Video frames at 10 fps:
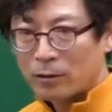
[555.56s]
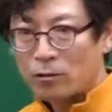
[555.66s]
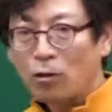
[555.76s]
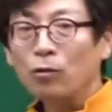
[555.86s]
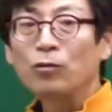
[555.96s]

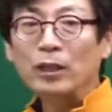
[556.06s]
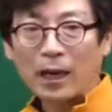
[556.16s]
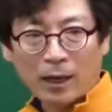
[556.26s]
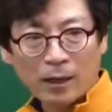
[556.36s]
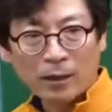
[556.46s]

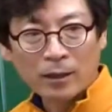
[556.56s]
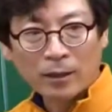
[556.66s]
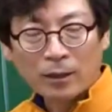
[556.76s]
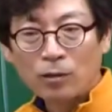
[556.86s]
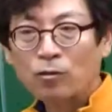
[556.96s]
소유자가.
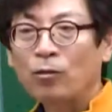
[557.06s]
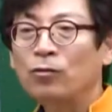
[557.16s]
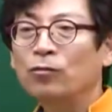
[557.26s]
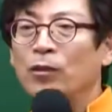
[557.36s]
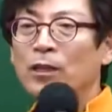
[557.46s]

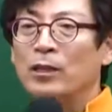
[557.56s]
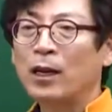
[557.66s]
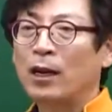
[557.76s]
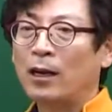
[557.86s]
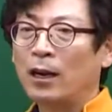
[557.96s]

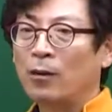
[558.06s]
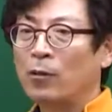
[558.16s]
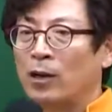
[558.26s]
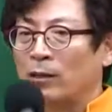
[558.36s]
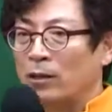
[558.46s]
소유권자가
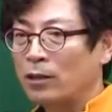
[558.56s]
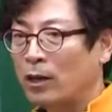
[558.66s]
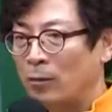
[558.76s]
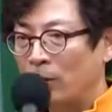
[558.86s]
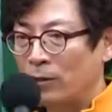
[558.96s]
뭔가
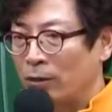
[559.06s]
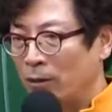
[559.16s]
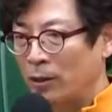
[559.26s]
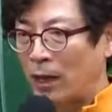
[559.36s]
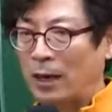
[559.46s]

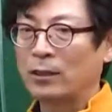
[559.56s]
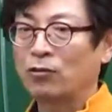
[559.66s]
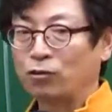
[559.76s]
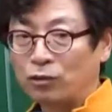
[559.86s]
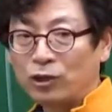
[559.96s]
설정하면은요 항상
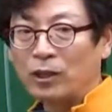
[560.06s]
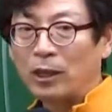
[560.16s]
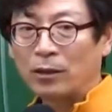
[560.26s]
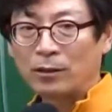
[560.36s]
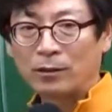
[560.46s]

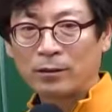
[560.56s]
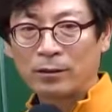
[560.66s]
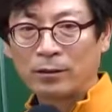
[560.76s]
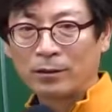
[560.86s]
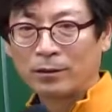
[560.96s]
주등기예요.
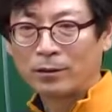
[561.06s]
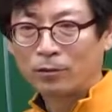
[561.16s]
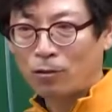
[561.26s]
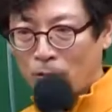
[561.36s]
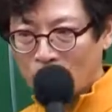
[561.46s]

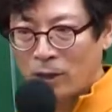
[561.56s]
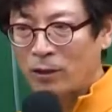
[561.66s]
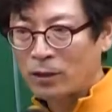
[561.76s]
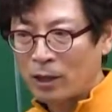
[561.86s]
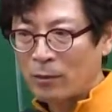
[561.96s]
소유권자가
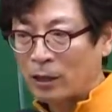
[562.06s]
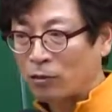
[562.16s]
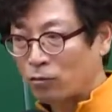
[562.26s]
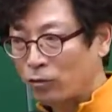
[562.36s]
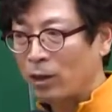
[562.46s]
설정하면 항상
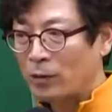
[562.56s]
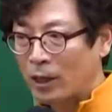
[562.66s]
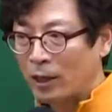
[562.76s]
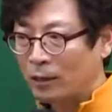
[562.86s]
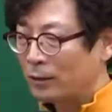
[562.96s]
주등기로
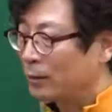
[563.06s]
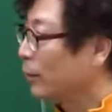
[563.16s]
합니다.